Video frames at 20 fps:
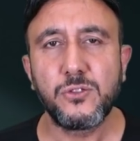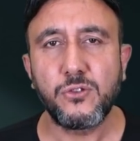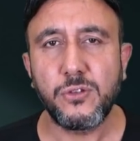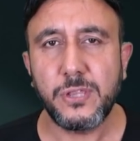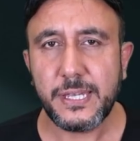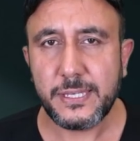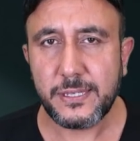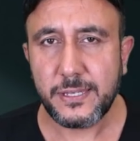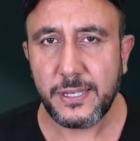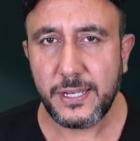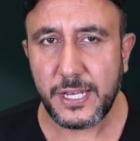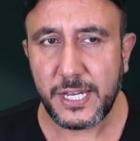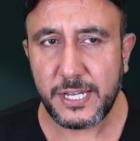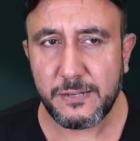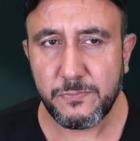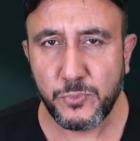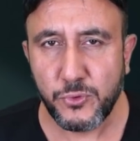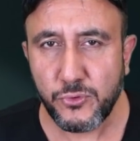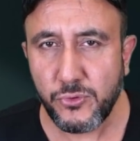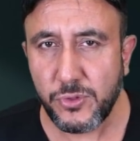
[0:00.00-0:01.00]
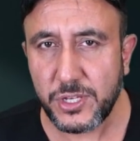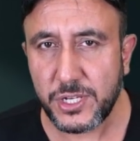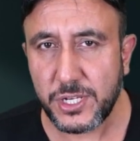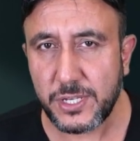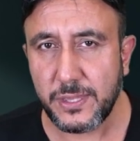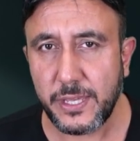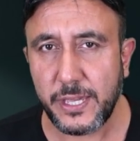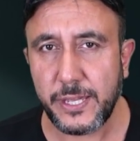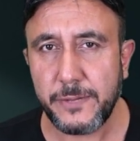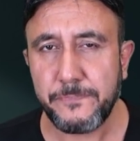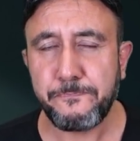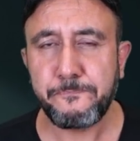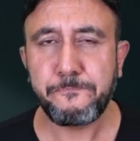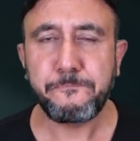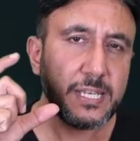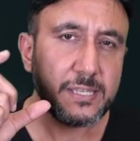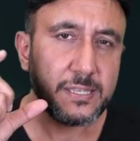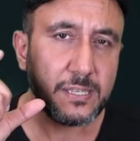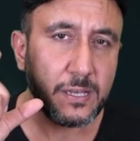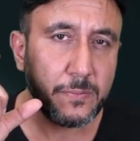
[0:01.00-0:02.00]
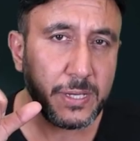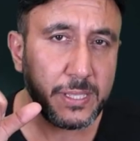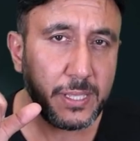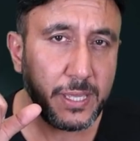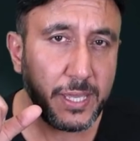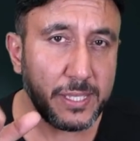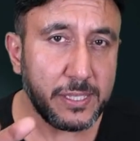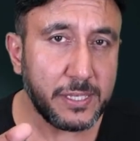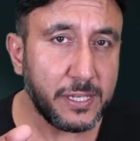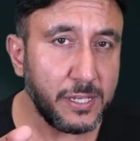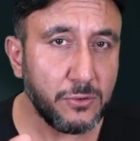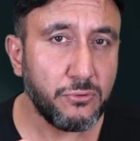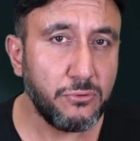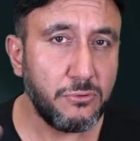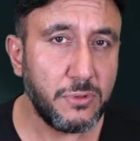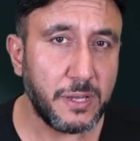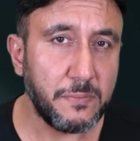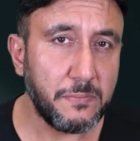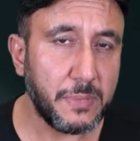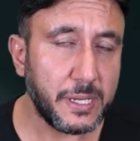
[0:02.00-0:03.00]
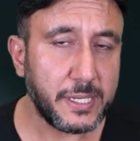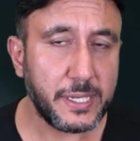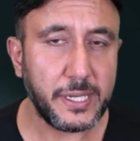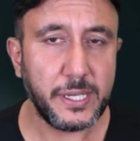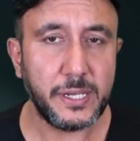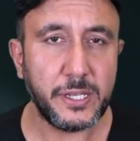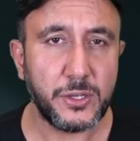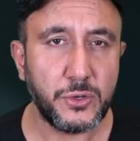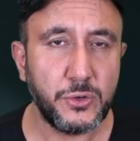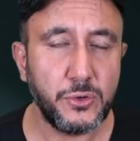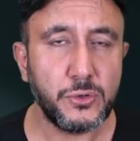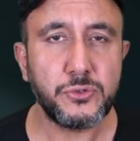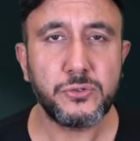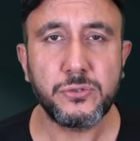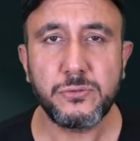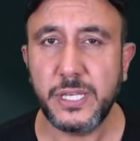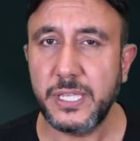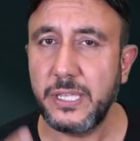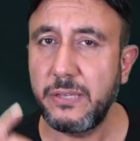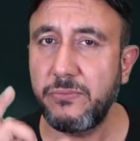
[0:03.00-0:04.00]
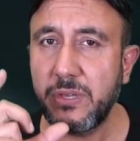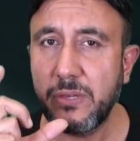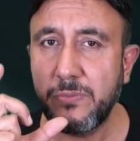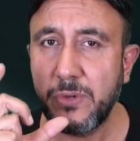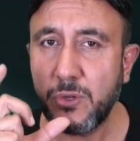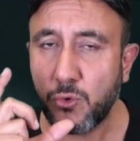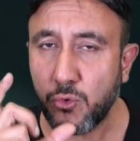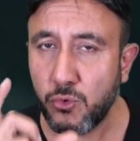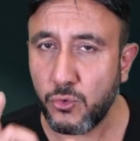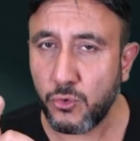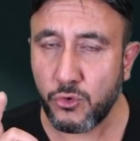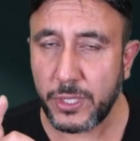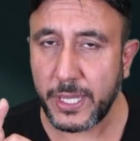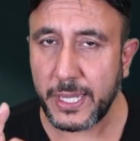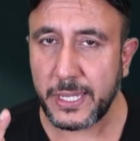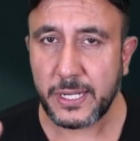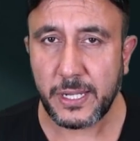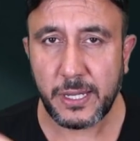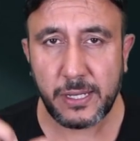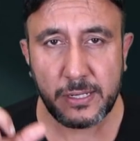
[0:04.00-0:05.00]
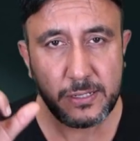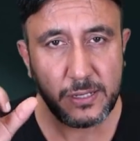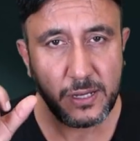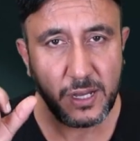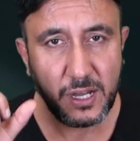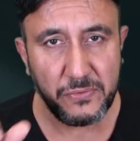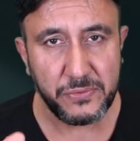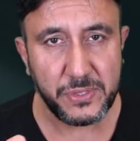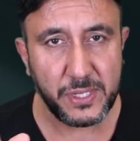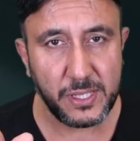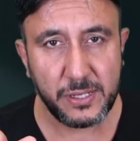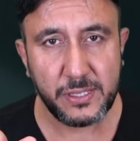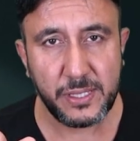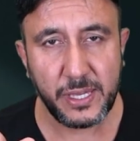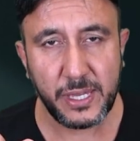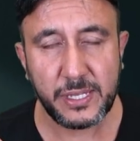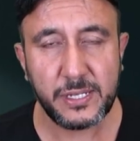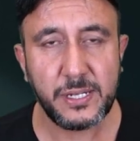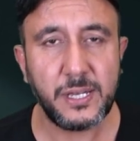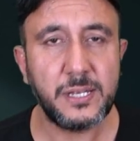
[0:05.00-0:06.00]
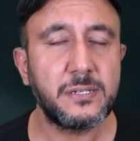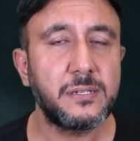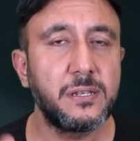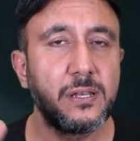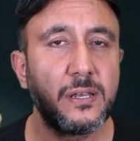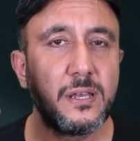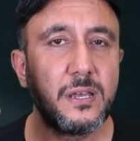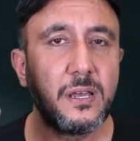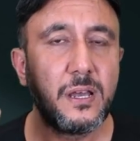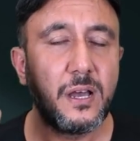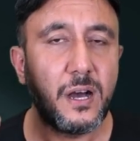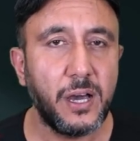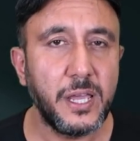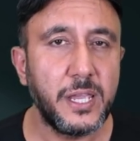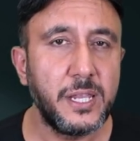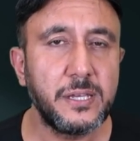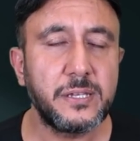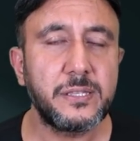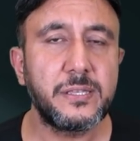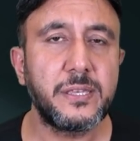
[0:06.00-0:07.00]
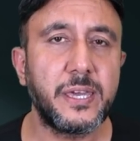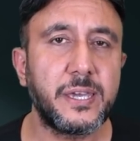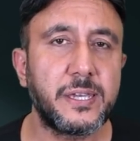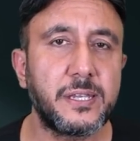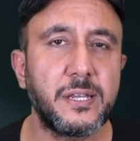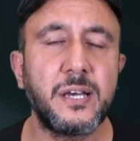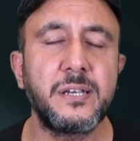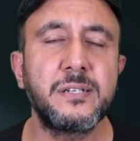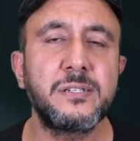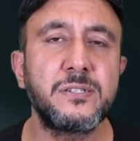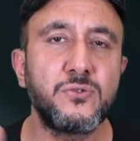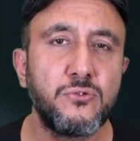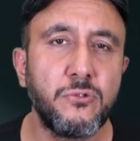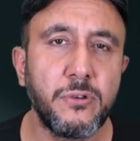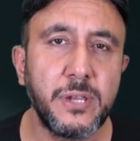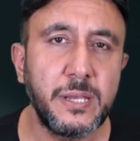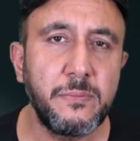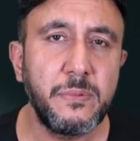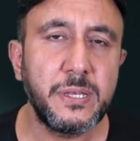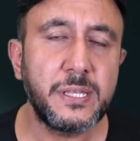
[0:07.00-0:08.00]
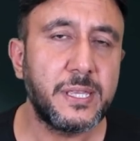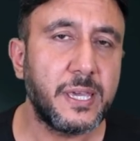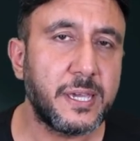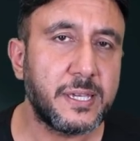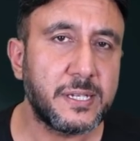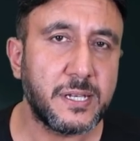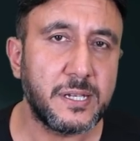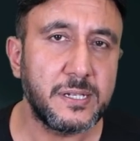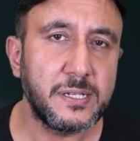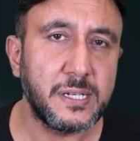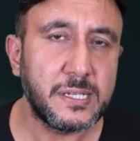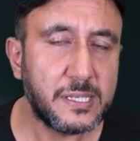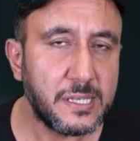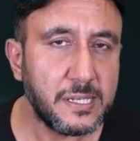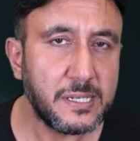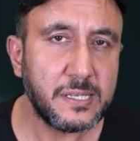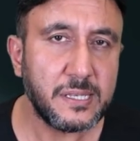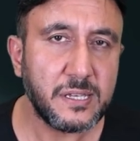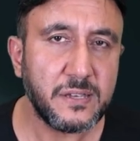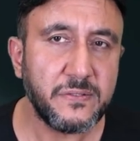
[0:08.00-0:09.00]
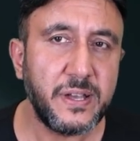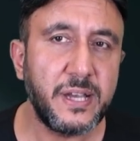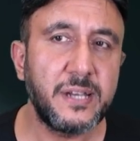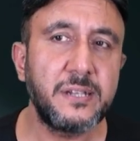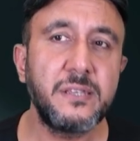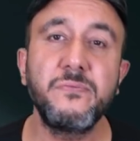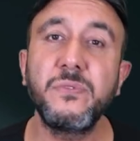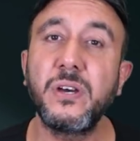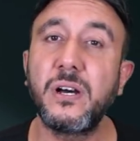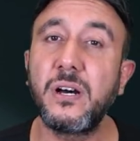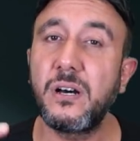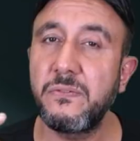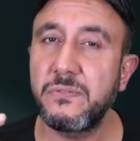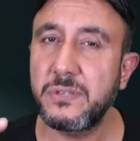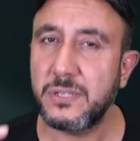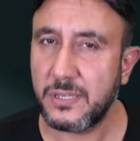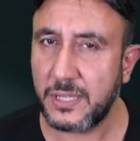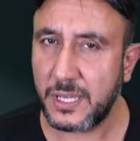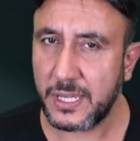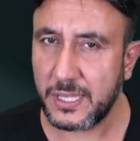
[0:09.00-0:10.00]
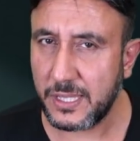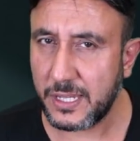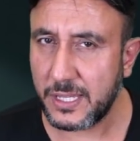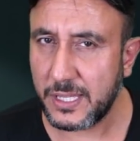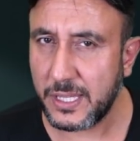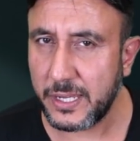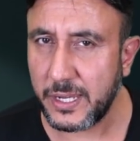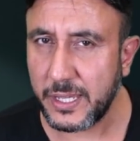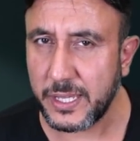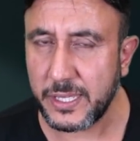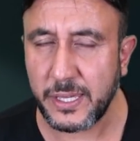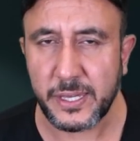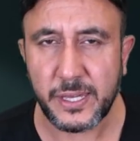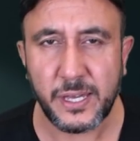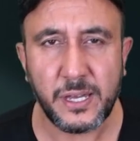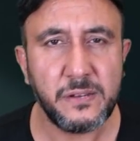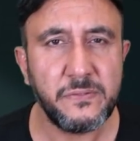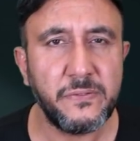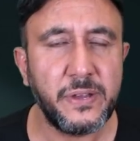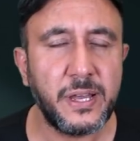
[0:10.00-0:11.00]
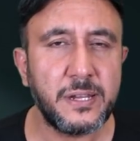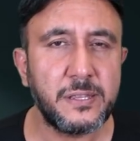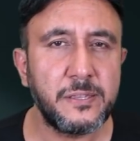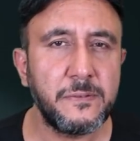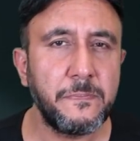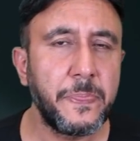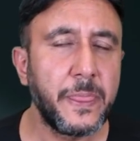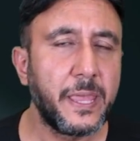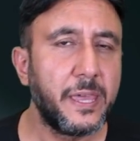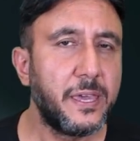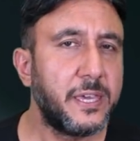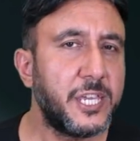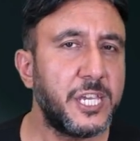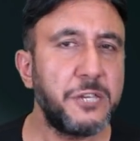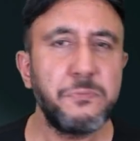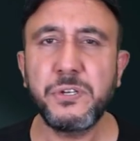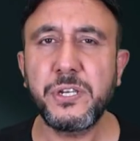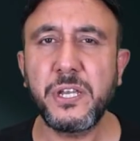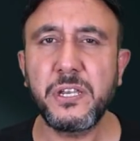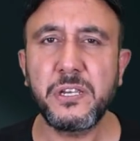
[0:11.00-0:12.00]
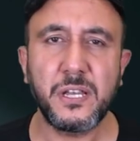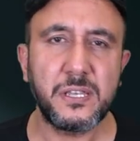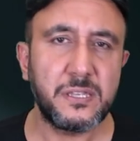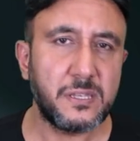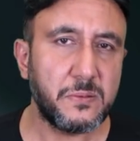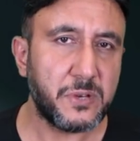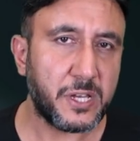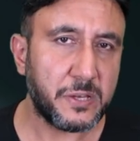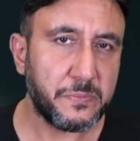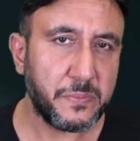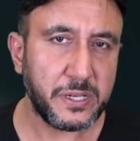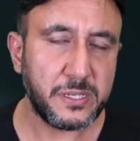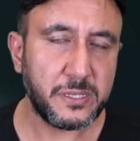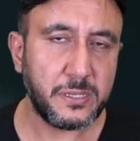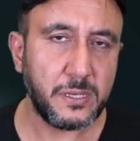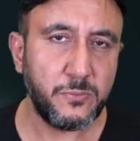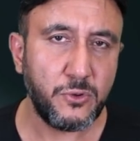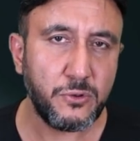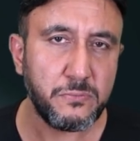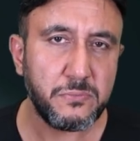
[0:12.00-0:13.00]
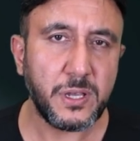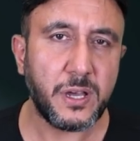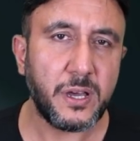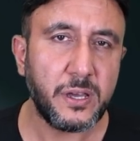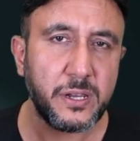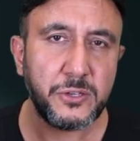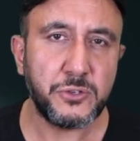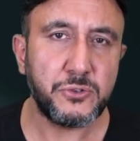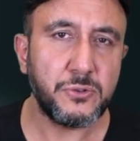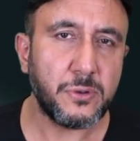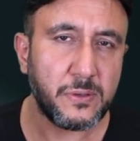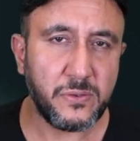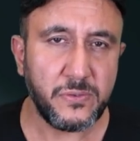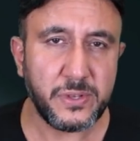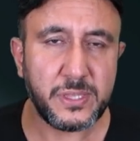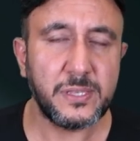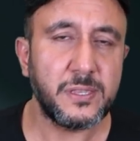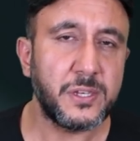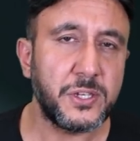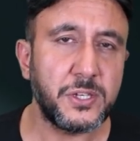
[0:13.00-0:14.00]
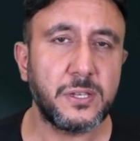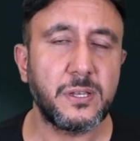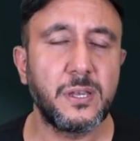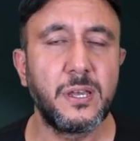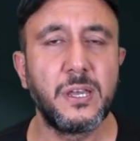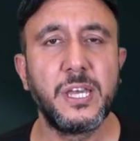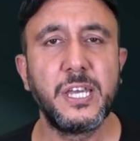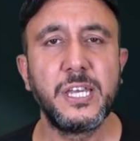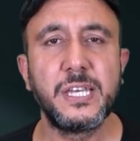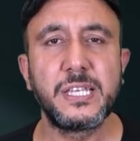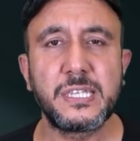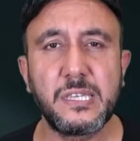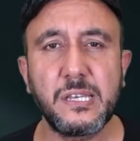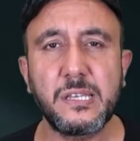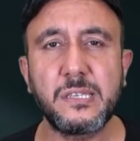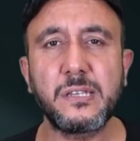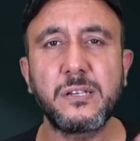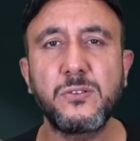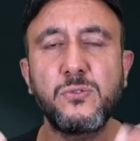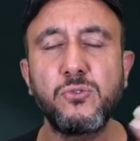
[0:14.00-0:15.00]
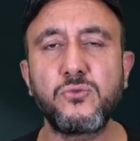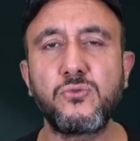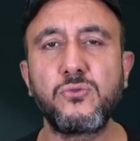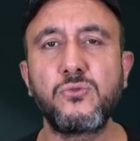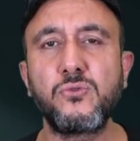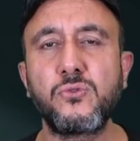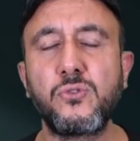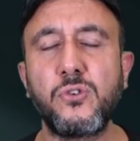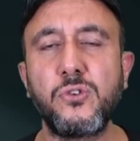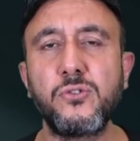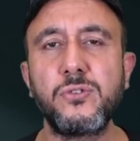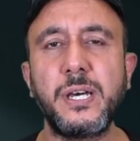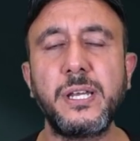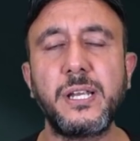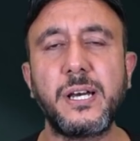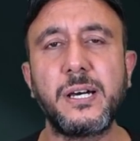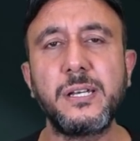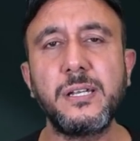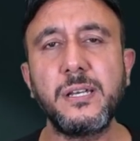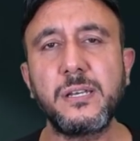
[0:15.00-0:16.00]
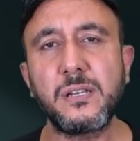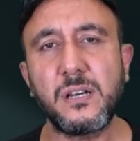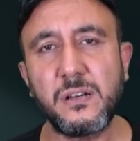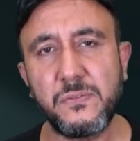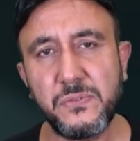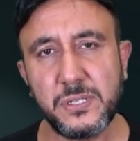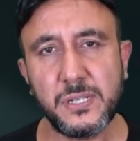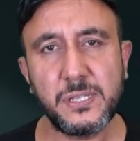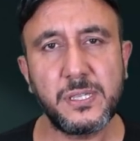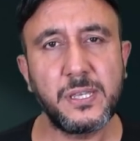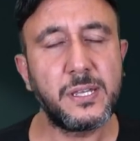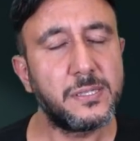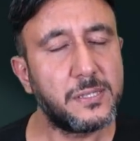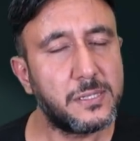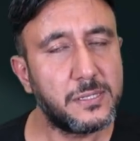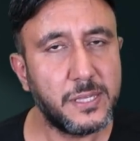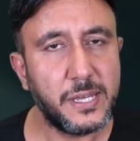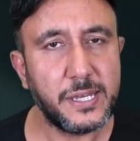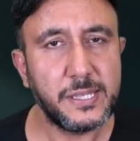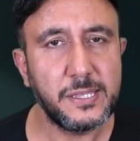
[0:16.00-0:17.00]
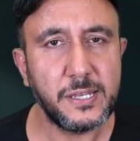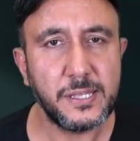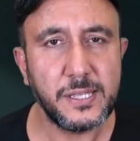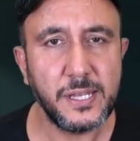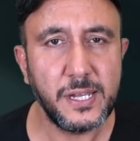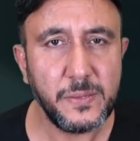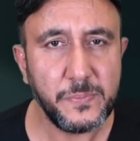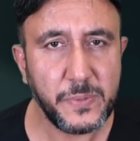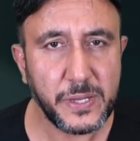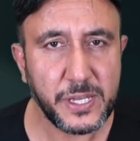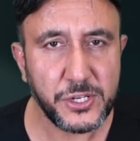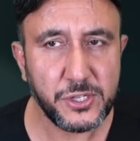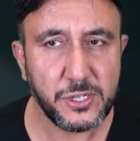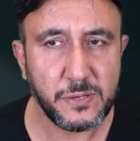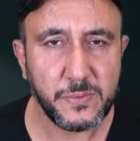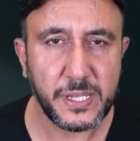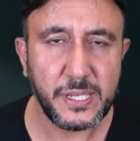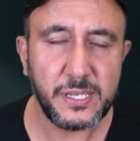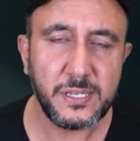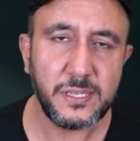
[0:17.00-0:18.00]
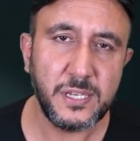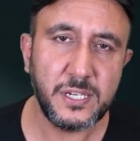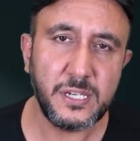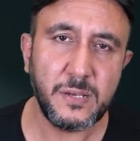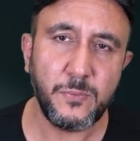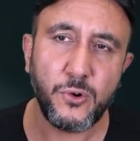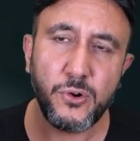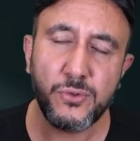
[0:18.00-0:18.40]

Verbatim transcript: Dolayısıyla bunun için de zamanı etkili kullanmak gerekiyor. Dediğim gibi günlük tekrar, haftalık tekrar, aylık tekrar, dönemlik tekrarları sık sık verdim ve hafıza tekniklerine yine yer verdim. Hiçbir şeyi şansa bırakmak istemiyorum. Tarih, coğrafya, vatandaşlık sık sık unuttuğum konular ara ara hafıza tek- teknikleriyle pekiştirmeni isteyeceğim.